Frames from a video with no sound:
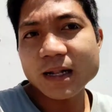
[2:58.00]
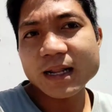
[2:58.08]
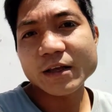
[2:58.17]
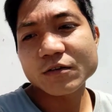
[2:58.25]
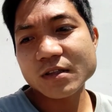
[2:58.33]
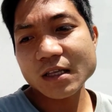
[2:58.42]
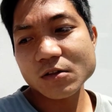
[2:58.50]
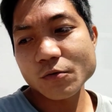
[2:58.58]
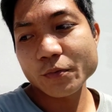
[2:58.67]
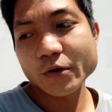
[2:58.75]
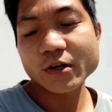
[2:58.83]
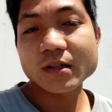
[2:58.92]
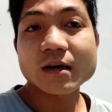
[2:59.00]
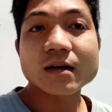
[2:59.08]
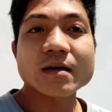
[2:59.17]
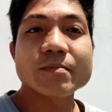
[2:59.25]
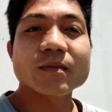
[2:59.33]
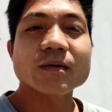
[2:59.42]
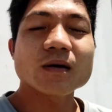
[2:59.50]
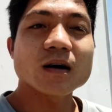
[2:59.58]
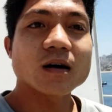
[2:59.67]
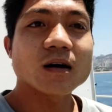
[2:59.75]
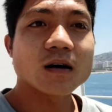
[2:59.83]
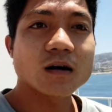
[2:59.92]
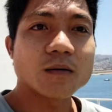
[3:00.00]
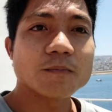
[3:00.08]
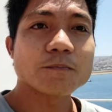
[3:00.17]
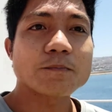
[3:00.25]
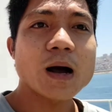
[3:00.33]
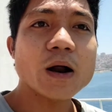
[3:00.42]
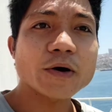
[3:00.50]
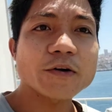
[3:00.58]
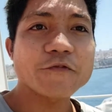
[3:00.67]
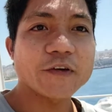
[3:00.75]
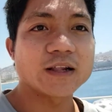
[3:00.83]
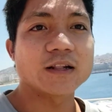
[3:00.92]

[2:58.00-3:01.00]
pumalya yung tatlo po yan ng um, power